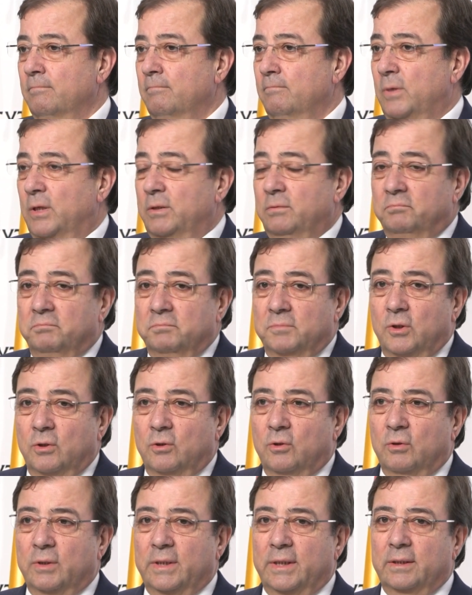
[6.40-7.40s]
Bueno, yo
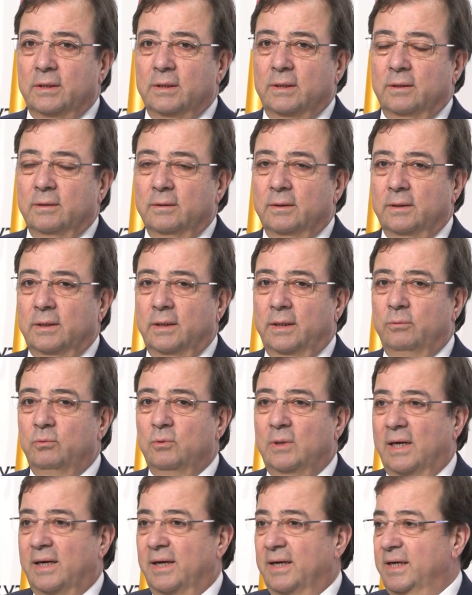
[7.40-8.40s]
creo que eh, es
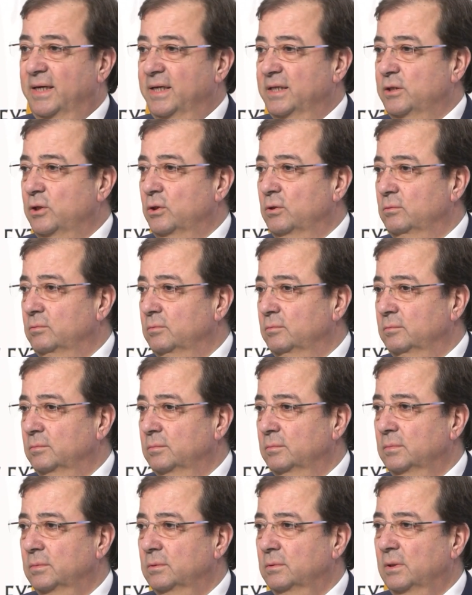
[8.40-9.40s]
una regresión
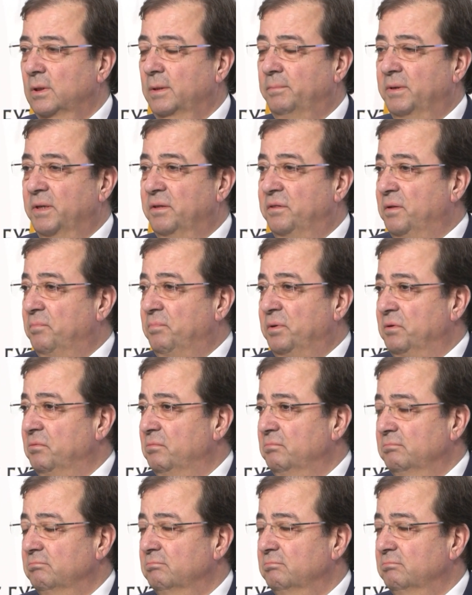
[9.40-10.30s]
de principio.